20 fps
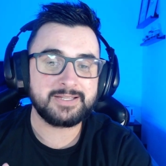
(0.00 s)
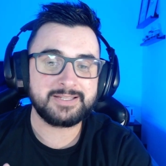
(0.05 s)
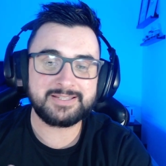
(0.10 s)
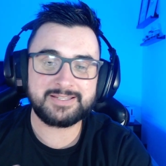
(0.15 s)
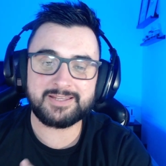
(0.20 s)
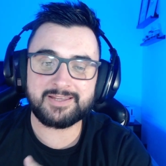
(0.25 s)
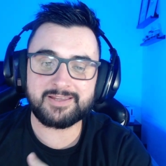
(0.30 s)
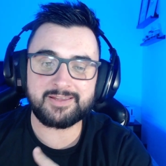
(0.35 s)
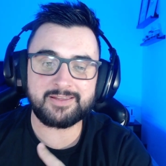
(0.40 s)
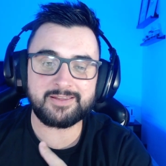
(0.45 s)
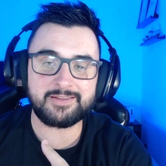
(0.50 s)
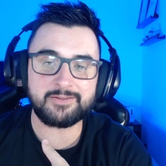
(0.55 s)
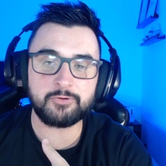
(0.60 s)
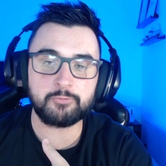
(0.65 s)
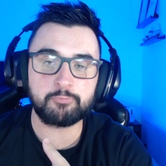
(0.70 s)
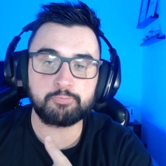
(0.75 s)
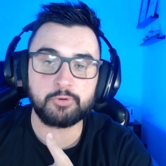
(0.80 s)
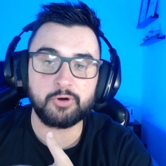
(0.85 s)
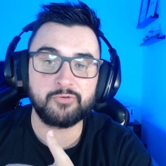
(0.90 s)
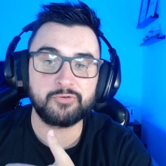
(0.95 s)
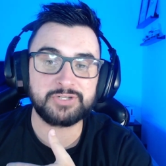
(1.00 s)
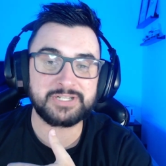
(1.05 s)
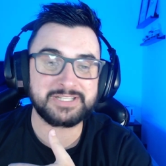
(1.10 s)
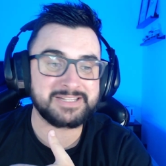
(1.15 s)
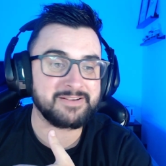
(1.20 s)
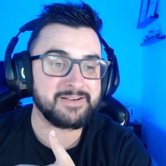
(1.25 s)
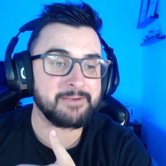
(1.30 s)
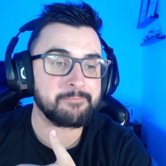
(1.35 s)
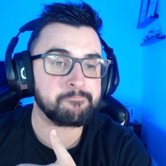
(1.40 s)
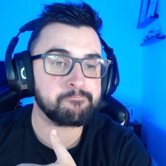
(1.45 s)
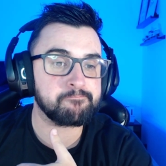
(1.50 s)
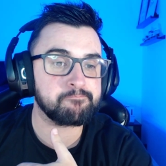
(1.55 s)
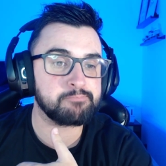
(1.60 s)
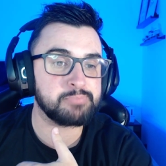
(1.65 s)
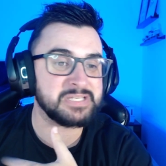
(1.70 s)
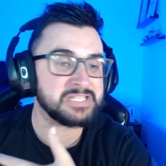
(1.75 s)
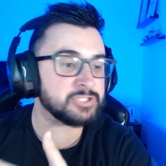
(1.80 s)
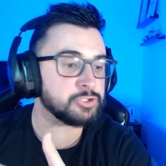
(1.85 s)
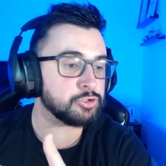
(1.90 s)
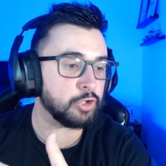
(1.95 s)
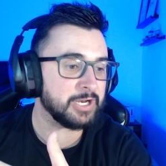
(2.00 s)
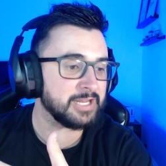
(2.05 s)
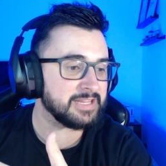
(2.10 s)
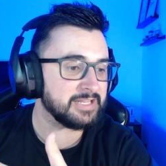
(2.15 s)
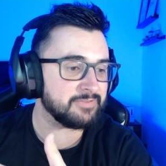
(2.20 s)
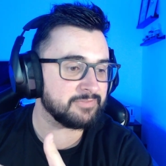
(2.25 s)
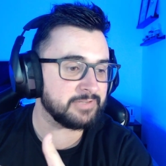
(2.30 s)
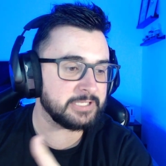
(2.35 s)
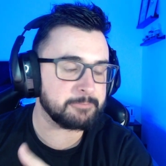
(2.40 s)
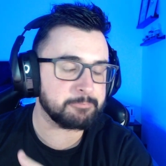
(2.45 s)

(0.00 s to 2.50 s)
que o povo já tava pistola da vida